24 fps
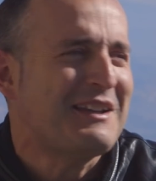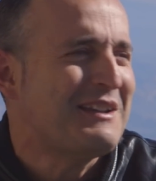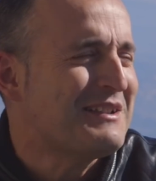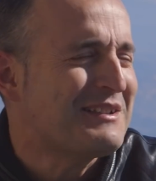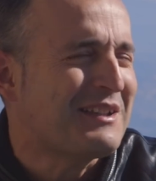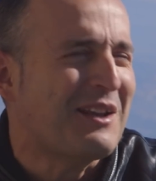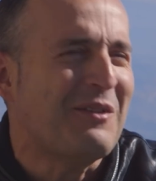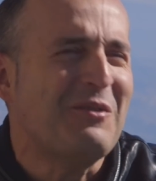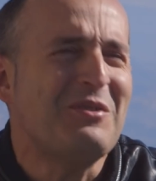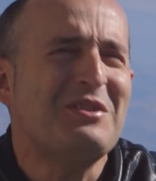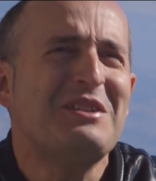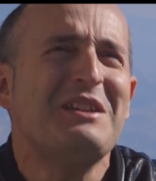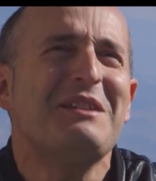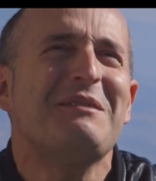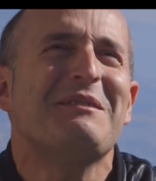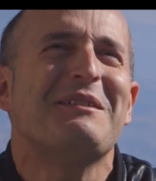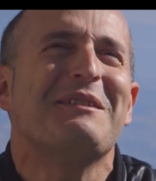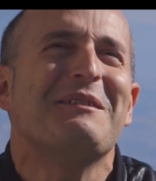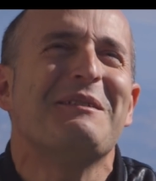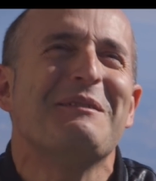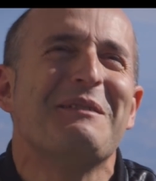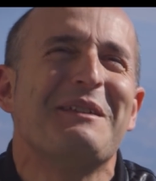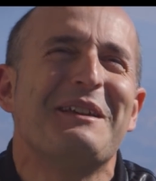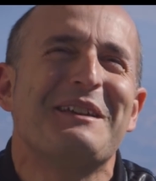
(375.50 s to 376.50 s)
Esa noche,
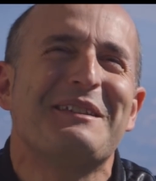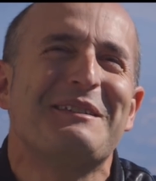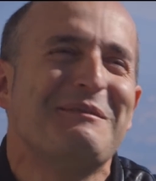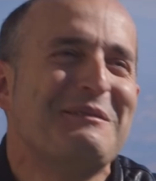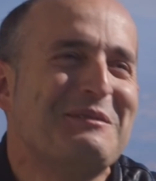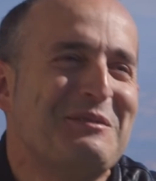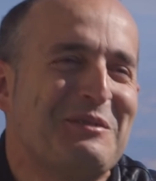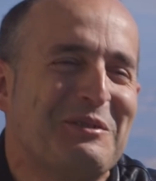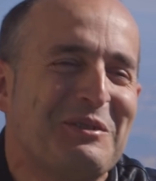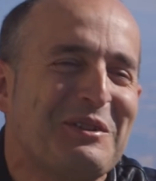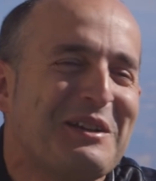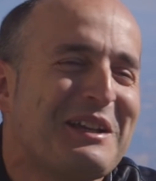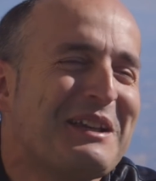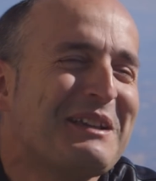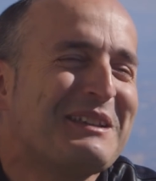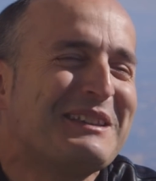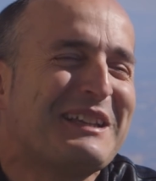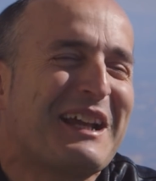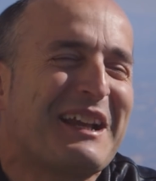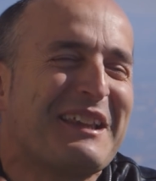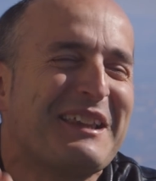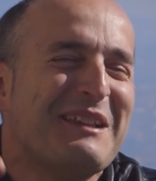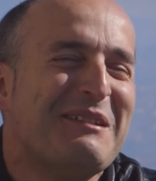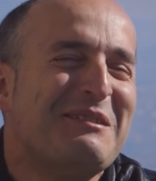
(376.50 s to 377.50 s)
yo creo que
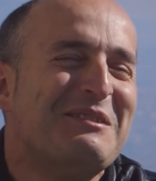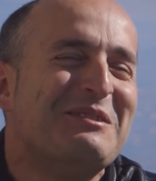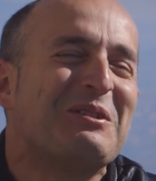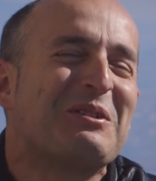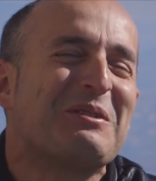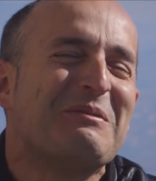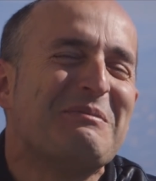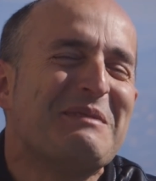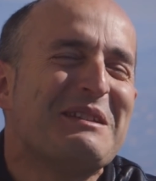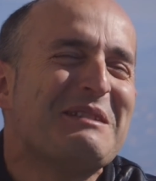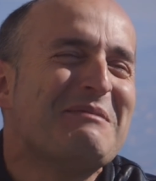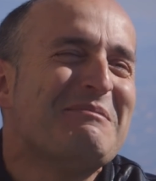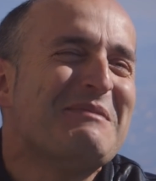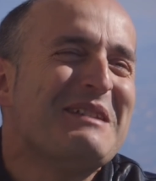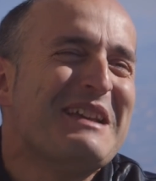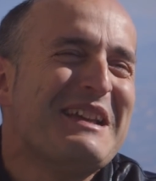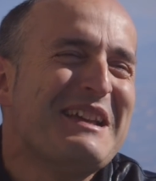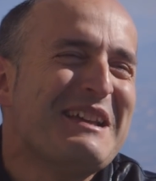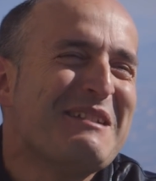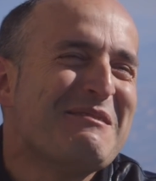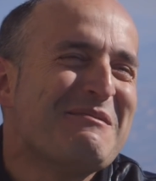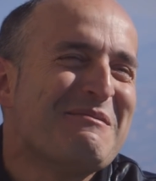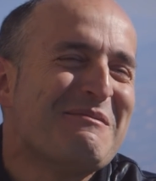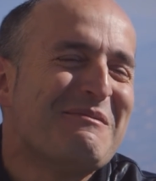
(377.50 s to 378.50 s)
tardé en
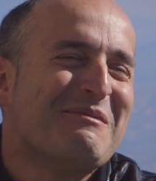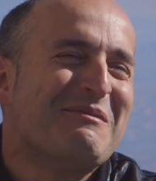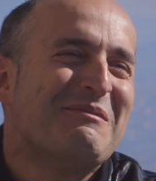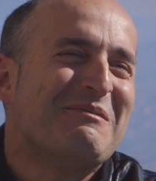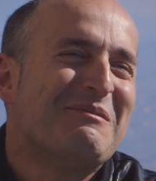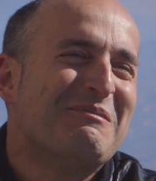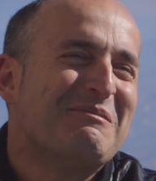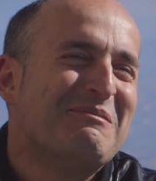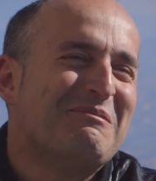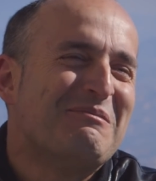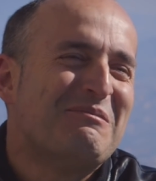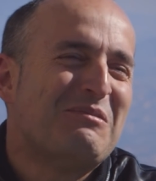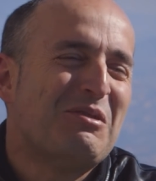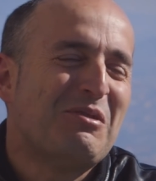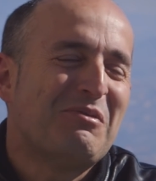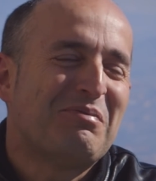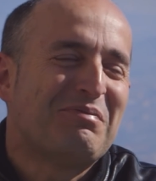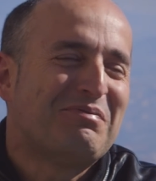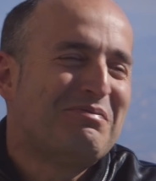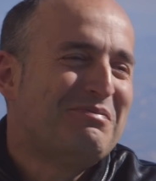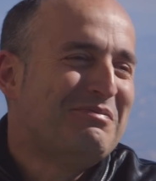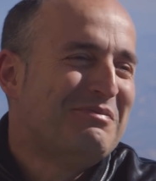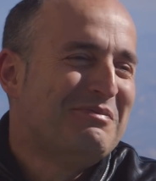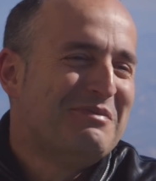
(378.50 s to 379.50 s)
dormirme,
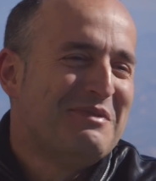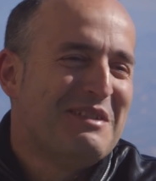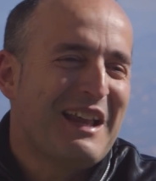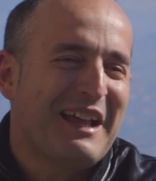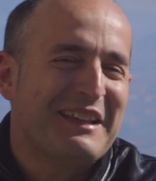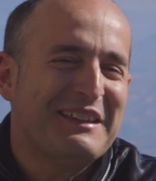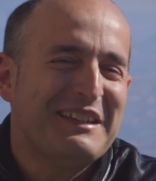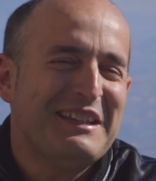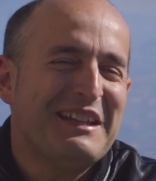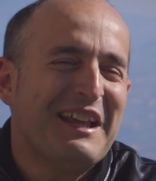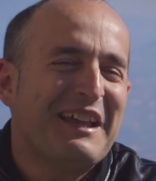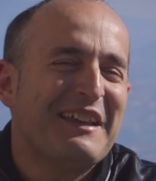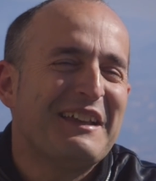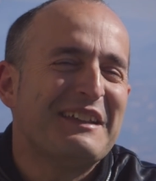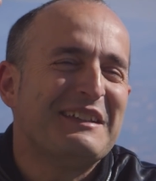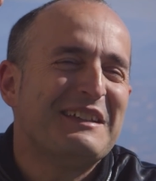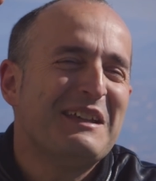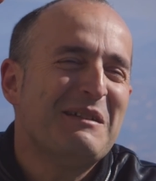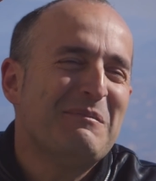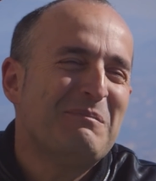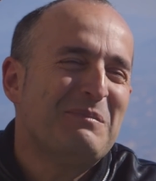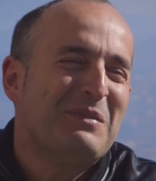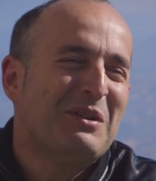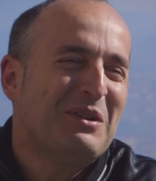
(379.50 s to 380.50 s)
buf, la tira de
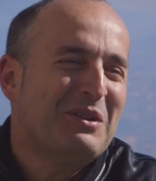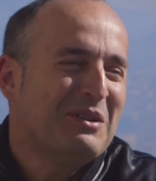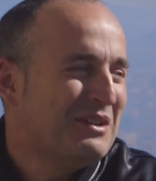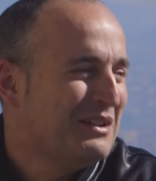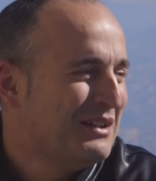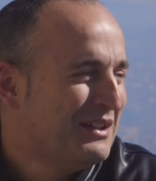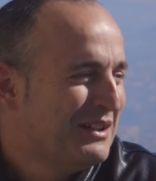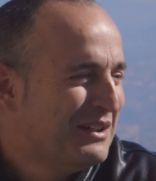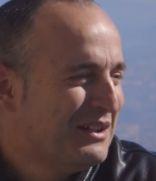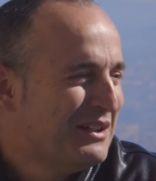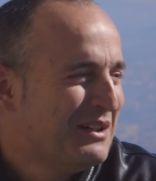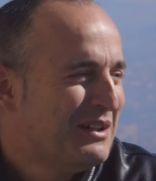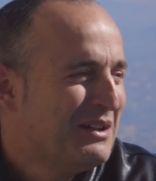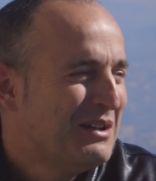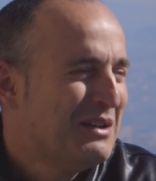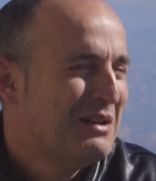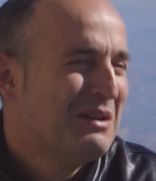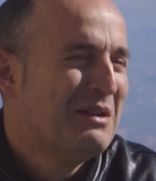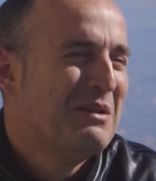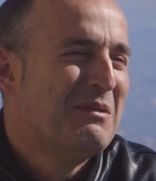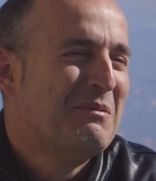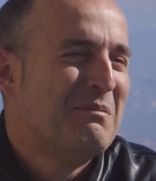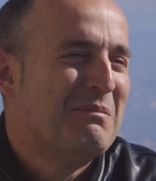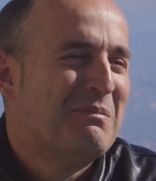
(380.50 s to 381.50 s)
tiempo,
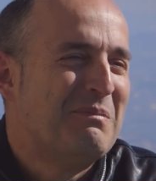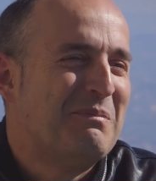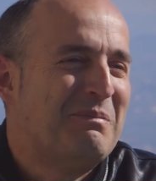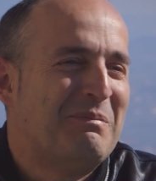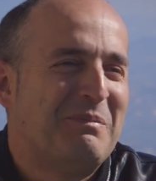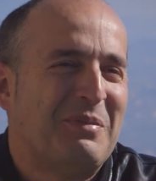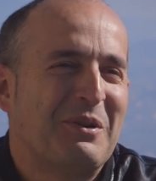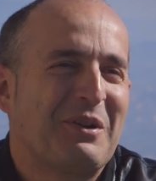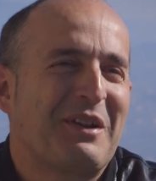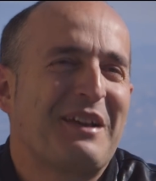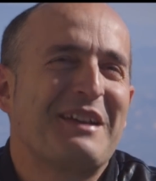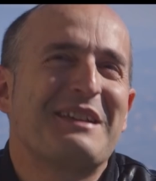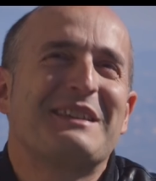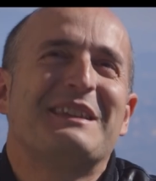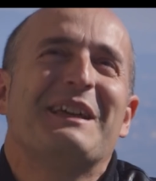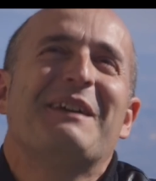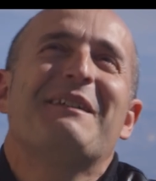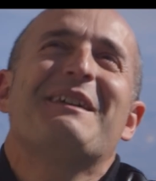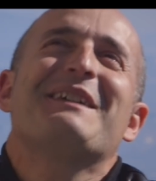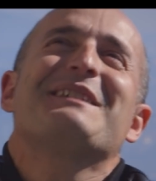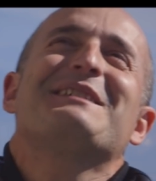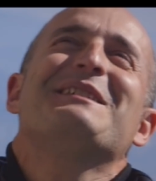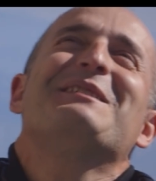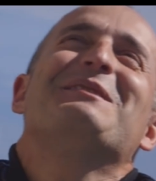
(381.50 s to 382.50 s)
porque
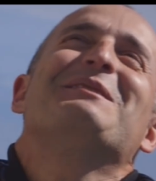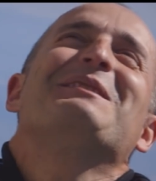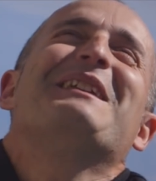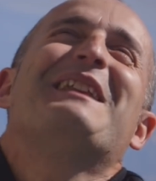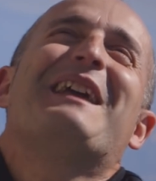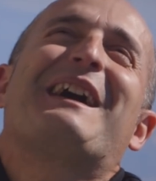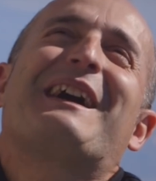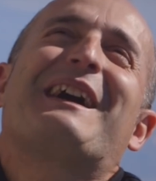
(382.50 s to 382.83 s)
estaba así en